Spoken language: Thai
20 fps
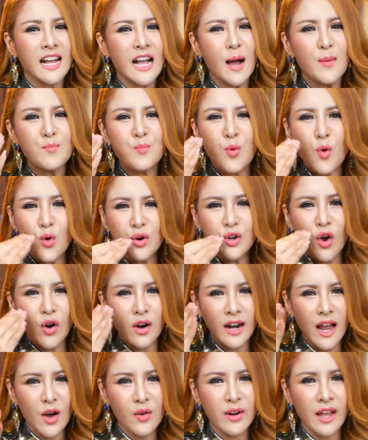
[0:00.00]
คำพูดขอ
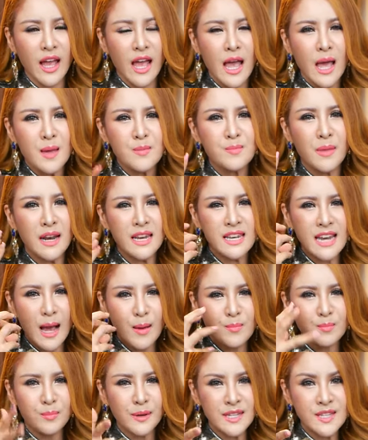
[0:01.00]
งเราเนี่ยมัน
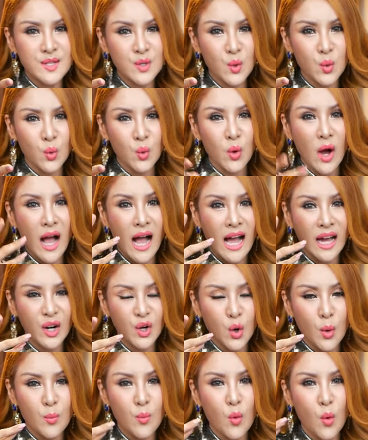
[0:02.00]
นำไปสู่อา
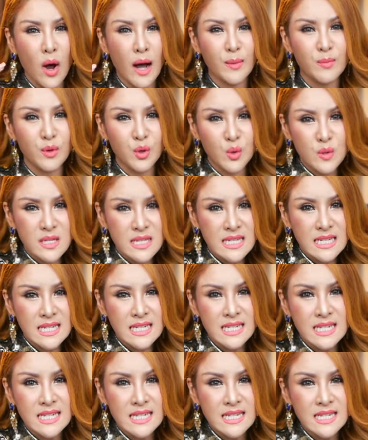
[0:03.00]
รมณ์ความรู้สึก
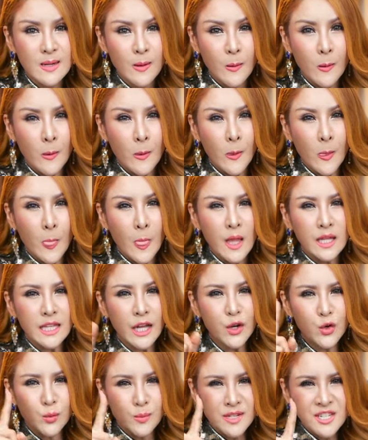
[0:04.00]

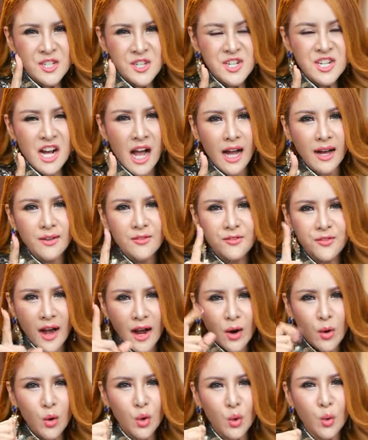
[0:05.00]
ถ้าหนูไม่เชื่อฟั
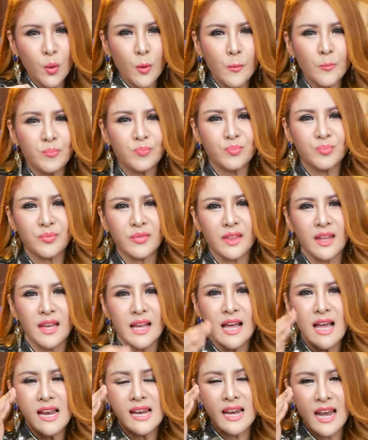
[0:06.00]
งครู
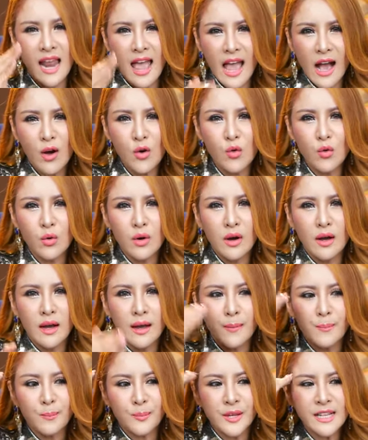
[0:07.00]
แล้ว
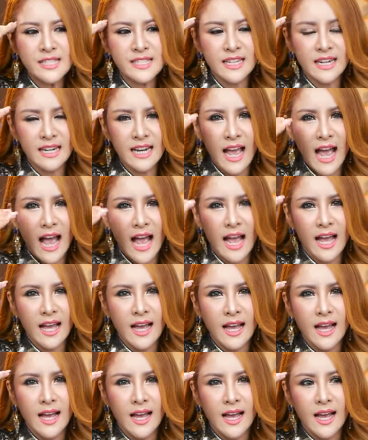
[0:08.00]
พิจารณา
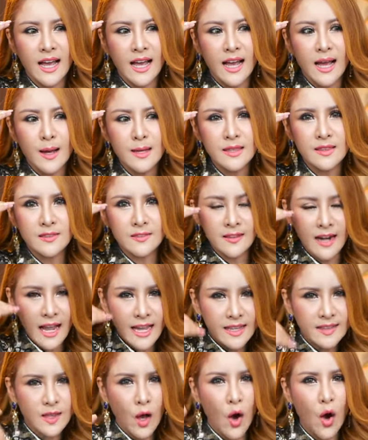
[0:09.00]
ไต
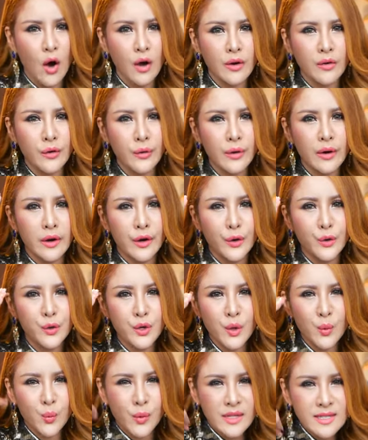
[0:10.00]
ร่ตรอง
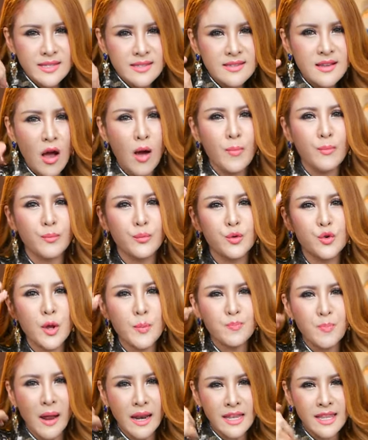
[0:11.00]
ด้วย วิสดอม ด้ว
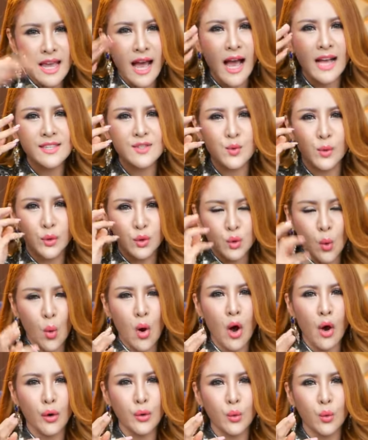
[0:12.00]
ยปัญญาส่วนตัว
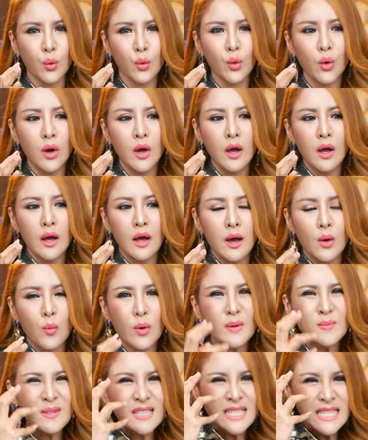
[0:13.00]
ของหนู
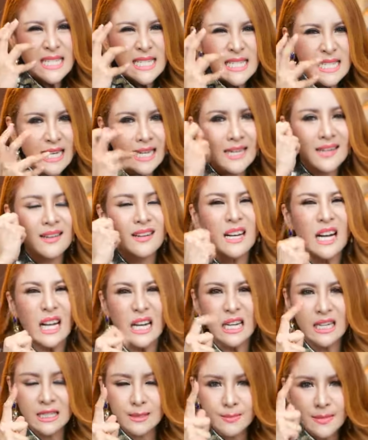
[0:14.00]
ว่ามันจริง
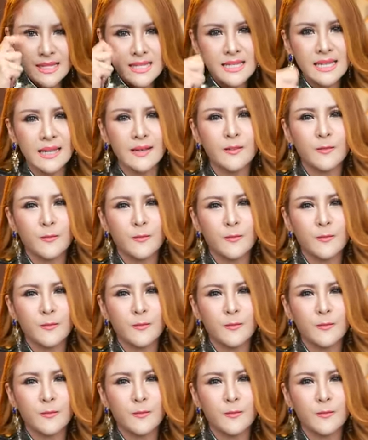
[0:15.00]
หรือไม่จริง